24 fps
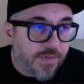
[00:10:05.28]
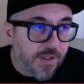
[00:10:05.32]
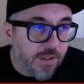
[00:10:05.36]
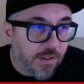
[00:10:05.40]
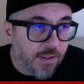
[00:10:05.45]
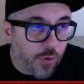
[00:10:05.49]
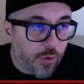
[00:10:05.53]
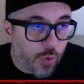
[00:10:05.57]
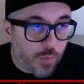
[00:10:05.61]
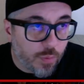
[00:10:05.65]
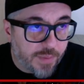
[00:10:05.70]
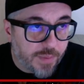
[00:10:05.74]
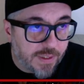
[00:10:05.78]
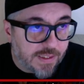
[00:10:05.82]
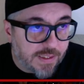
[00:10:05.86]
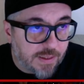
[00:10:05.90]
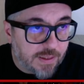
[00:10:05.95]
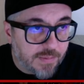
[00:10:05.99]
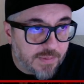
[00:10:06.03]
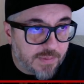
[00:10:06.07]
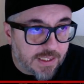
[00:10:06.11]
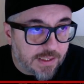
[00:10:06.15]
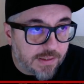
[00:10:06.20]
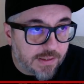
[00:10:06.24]

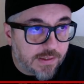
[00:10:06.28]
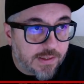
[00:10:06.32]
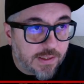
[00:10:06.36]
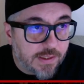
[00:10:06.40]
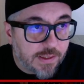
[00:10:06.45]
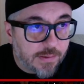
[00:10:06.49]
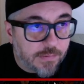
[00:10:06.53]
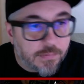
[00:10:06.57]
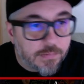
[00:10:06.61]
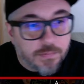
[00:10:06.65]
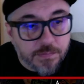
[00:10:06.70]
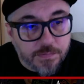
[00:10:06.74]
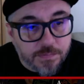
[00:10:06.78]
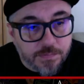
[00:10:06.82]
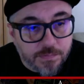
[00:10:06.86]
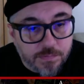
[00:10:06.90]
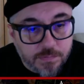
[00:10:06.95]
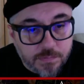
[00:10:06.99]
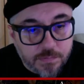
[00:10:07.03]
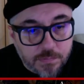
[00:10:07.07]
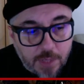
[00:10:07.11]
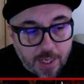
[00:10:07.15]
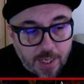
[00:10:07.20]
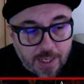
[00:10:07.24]
completamente.
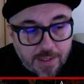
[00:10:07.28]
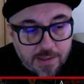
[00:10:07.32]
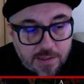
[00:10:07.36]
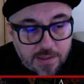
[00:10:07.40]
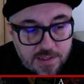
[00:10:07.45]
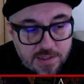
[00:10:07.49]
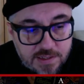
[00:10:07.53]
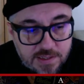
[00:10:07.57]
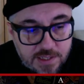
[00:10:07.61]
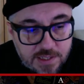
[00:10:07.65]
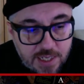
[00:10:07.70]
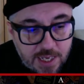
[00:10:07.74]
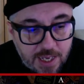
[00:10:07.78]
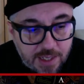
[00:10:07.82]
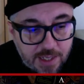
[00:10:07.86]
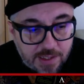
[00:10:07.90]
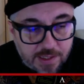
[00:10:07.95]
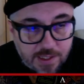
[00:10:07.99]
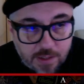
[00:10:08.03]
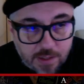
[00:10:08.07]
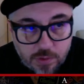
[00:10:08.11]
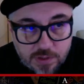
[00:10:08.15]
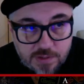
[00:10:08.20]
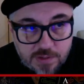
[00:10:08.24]
Anche se anche
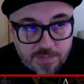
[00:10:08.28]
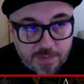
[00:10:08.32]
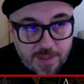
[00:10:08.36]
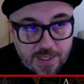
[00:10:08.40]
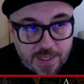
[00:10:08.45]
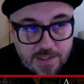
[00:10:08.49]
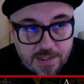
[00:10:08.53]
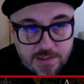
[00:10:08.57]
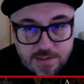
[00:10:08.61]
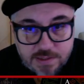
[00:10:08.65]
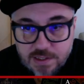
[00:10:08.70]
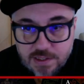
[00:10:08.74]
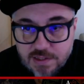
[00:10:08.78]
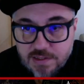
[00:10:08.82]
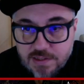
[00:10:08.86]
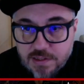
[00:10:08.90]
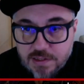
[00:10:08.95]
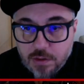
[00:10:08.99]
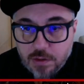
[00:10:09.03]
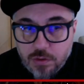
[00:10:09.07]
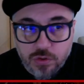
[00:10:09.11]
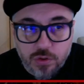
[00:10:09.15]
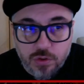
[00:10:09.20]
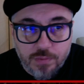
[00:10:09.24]
a Quiet Place,
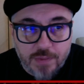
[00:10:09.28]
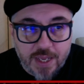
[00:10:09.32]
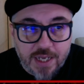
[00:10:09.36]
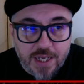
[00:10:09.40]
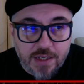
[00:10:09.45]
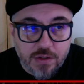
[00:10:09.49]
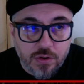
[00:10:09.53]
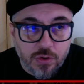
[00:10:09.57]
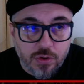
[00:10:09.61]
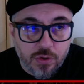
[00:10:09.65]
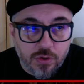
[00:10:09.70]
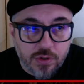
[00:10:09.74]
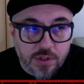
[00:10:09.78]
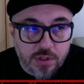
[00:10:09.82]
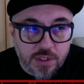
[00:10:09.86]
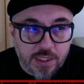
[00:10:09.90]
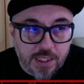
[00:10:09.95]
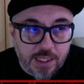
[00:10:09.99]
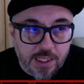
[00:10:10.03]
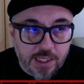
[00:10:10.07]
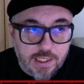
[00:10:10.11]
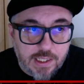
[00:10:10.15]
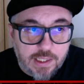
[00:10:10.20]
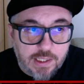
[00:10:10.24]
secondo me, non,
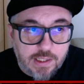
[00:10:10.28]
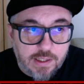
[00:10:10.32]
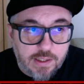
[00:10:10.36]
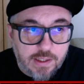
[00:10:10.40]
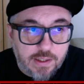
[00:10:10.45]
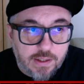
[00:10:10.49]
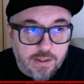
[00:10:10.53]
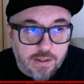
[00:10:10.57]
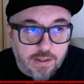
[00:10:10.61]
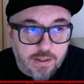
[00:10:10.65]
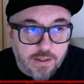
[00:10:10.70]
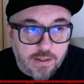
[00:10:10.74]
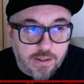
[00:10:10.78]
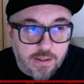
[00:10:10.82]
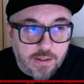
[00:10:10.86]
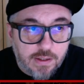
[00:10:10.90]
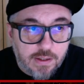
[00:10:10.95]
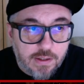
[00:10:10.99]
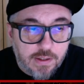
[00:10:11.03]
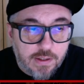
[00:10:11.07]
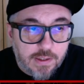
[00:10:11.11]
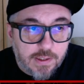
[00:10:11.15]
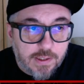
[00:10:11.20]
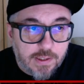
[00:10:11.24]
eh,
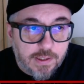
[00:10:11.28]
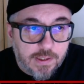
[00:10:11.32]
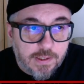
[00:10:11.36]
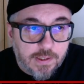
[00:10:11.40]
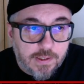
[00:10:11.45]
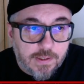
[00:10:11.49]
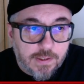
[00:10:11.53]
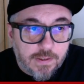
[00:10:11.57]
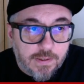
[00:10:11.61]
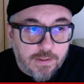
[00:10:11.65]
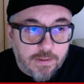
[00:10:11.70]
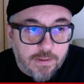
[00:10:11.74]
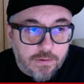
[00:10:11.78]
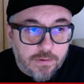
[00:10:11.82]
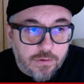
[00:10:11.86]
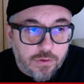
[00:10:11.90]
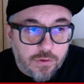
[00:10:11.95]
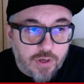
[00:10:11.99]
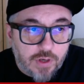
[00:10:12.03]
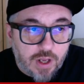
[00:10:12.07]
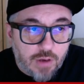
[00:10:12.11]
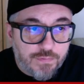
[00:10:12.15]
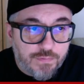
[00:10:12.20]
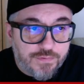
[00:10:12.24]
non
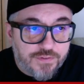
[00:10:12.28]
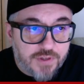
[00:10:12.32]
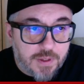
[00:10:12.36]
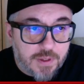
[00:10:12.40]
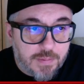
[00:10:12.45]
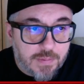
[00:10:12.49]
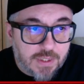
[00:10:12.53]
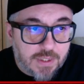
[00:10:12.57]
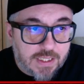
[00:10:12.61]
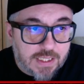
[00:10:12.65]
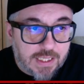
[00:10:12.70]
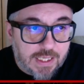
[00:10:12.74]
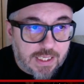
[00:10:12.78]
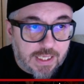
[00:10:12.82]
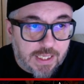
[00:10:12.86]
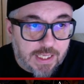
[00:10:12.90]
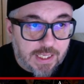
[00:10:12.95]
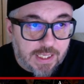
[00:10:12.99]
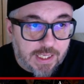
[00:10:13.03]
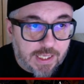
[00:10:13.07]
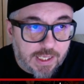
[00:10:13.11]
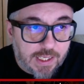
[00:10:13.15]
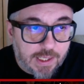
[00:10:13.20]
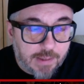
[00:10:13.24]
è un film
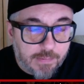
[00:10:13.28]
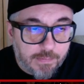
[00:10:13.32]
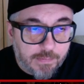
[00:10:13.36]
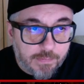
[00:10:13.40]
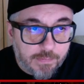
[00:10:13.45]
che.